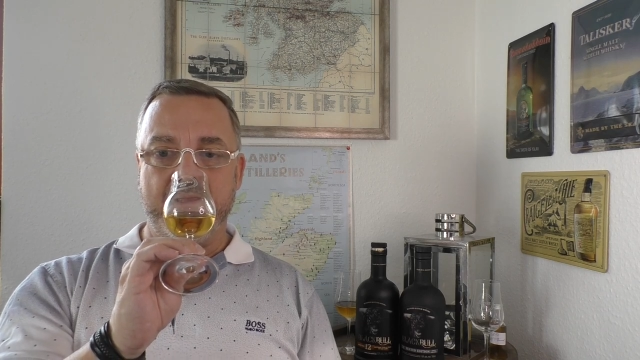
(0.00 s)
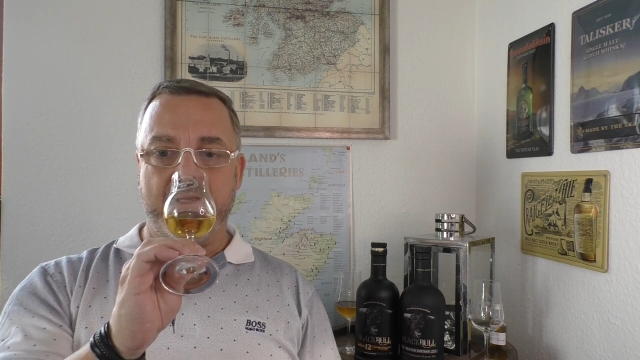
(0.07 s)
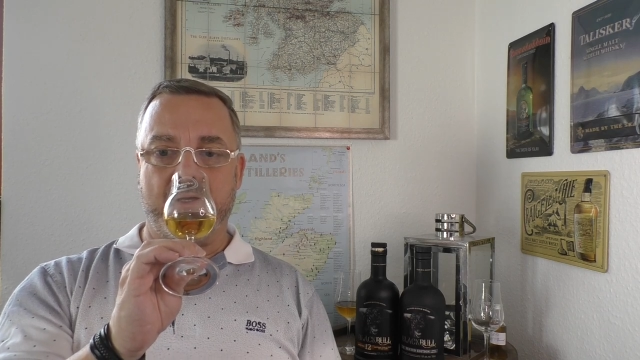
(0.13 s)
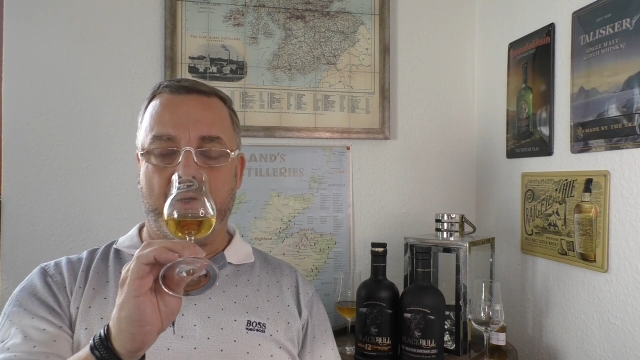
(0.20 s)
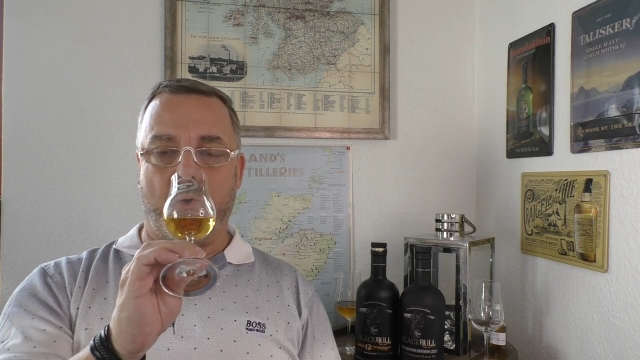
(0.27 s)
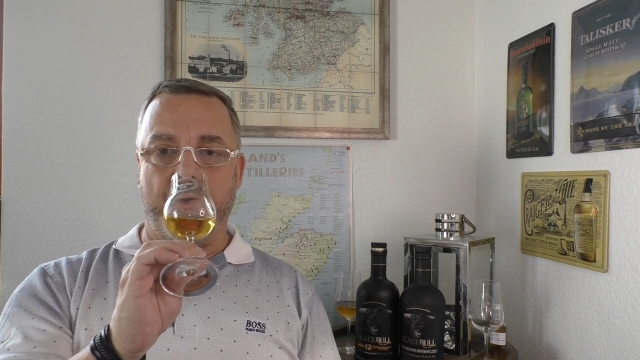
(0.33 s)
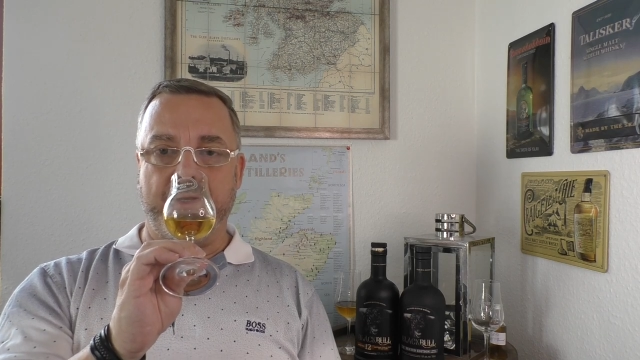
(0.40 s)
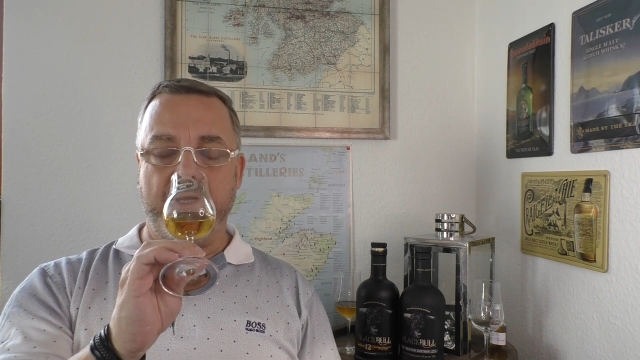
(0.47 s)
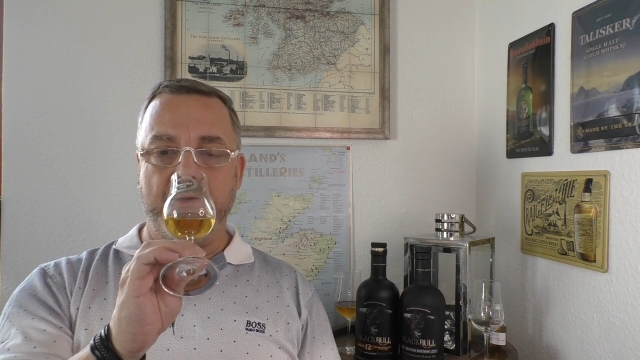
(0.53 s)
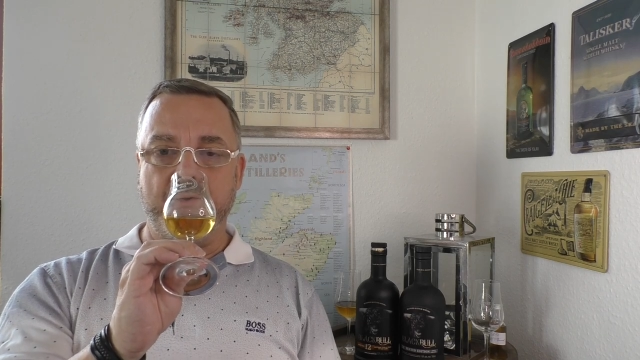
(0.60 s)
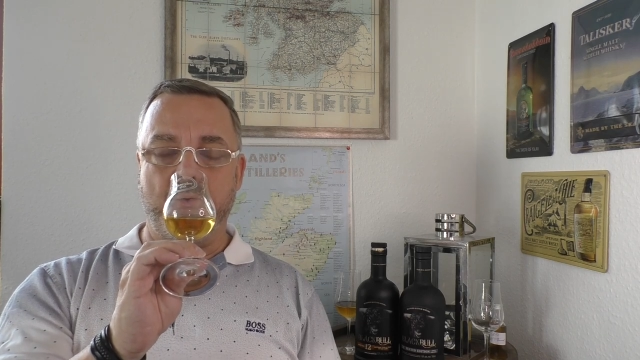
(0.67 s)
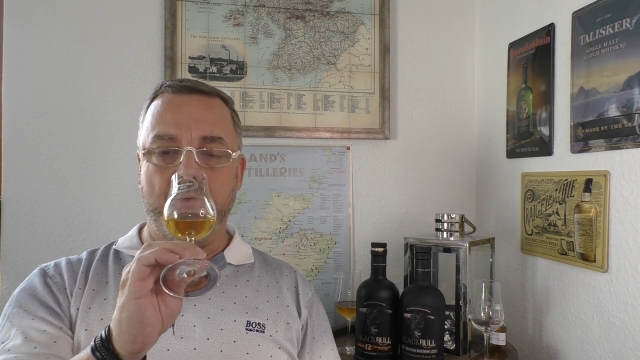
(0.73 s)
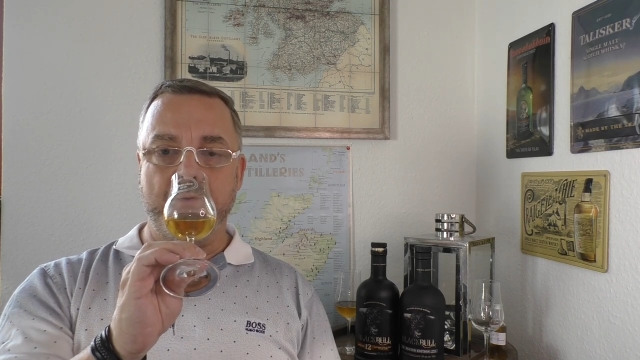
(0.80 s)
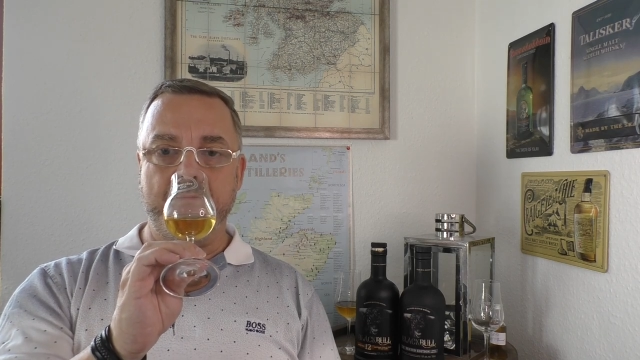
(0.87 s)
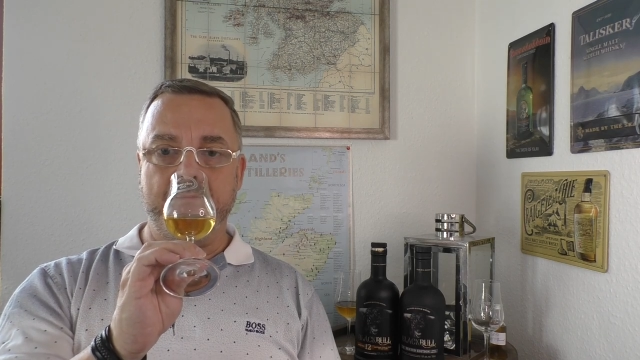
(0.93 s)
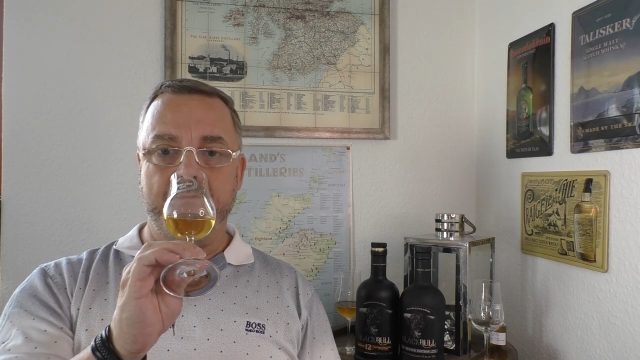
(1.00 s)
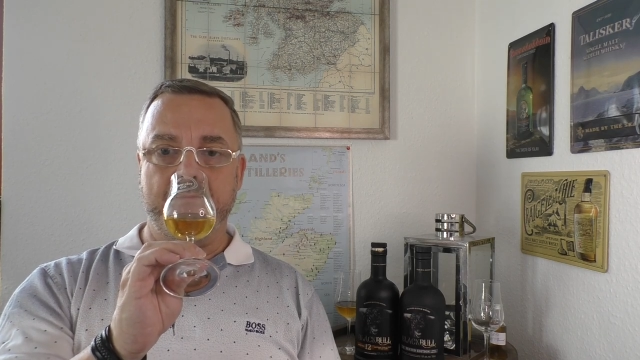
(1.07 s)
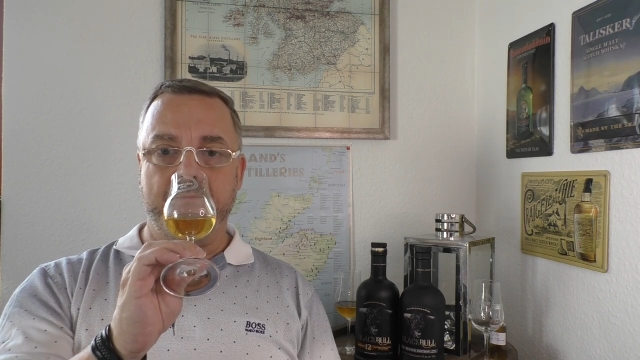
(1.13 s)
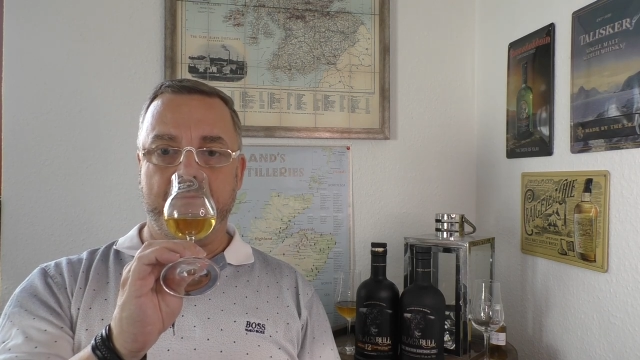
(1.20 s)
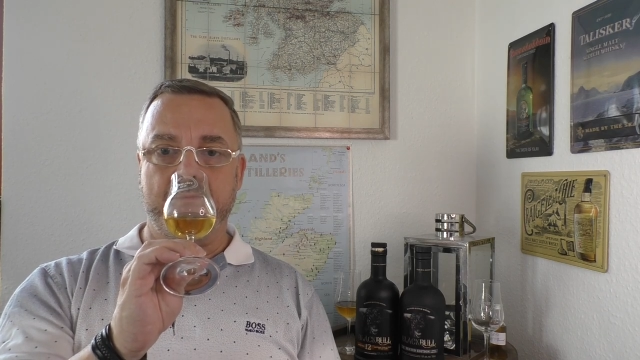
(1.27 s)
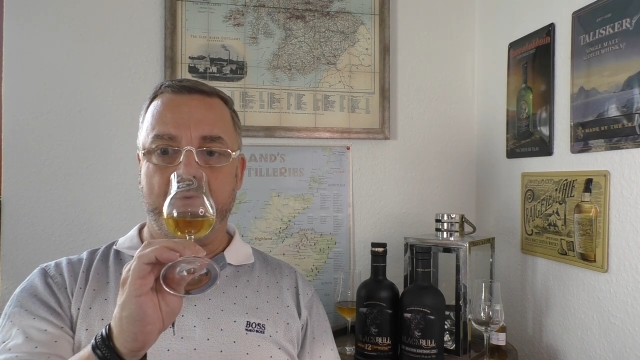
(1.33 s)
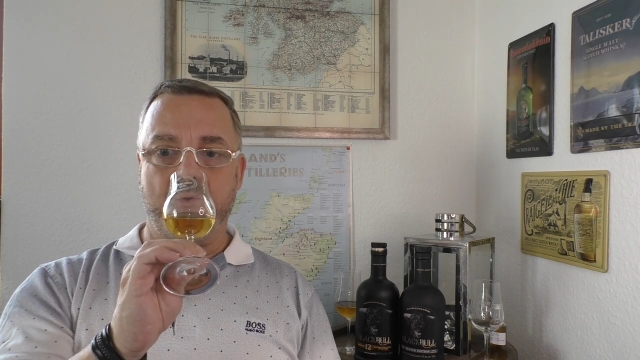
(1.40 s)
Kräuternoten,
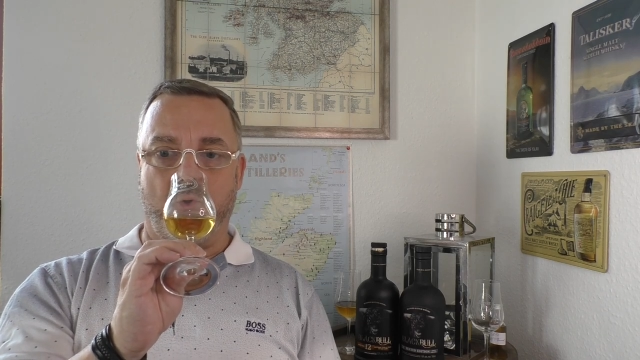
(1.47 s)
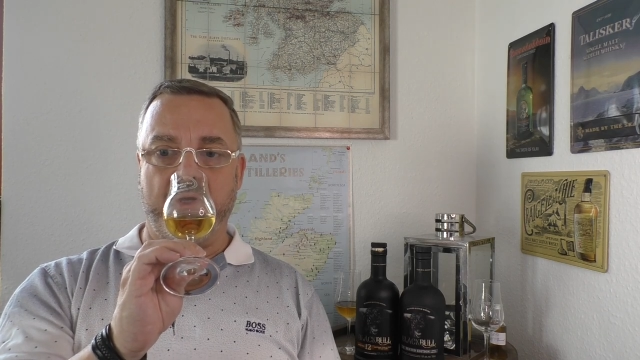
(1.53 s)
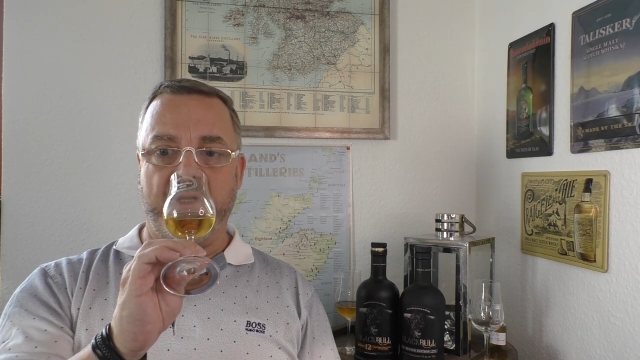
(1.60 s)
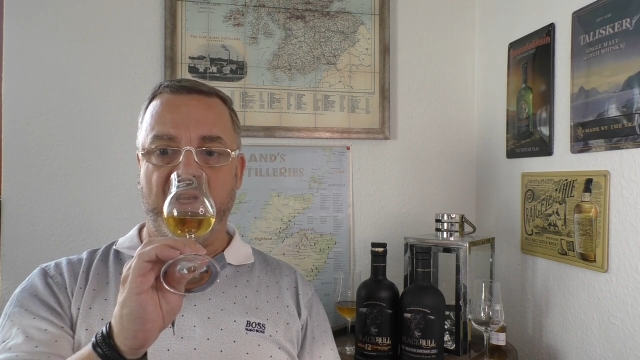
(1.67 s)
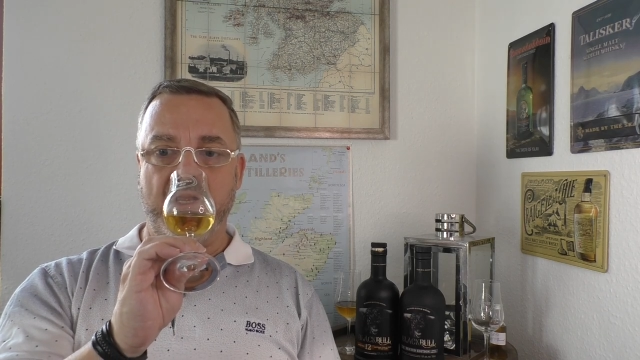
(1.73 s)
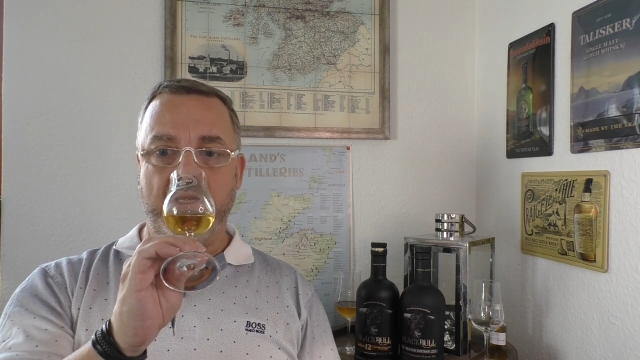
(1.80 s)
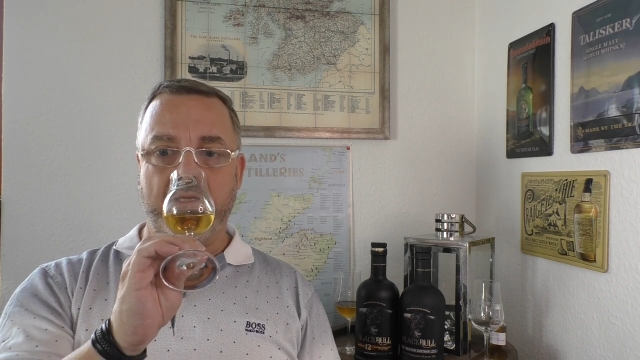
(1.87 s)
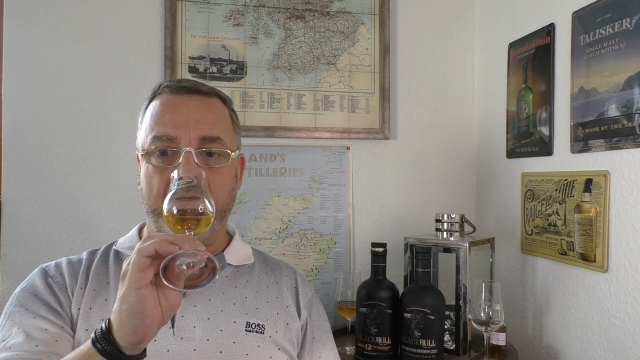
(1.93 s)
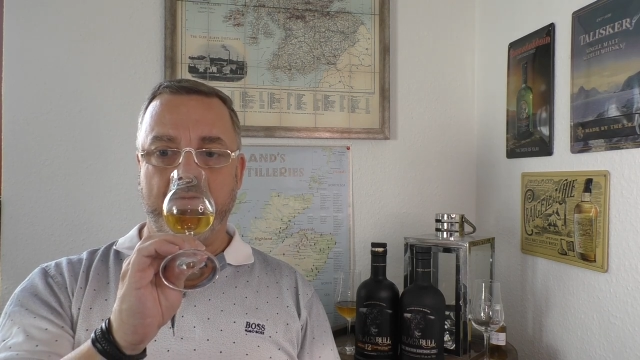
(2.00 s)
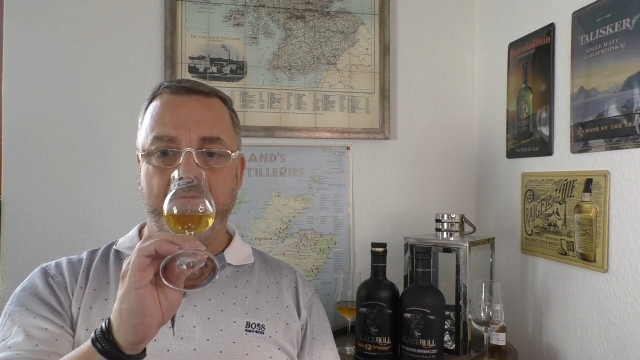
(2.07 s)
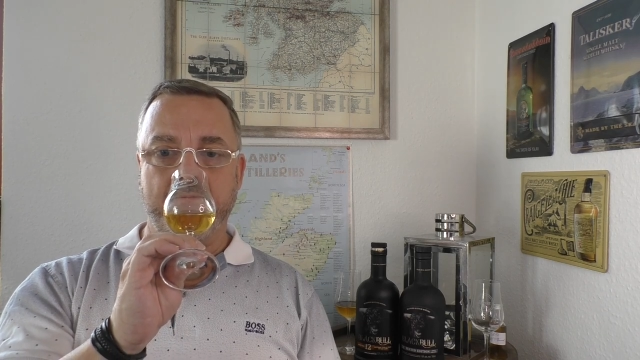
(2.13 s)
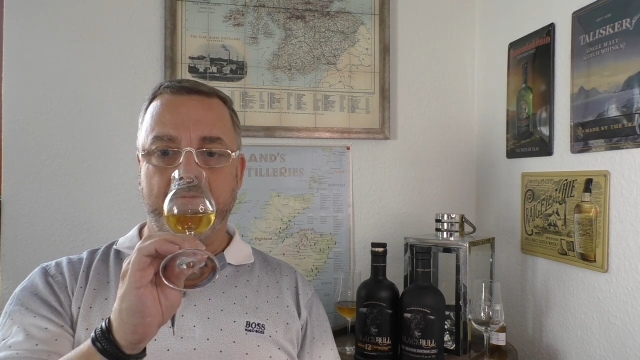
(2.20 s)
deutlich.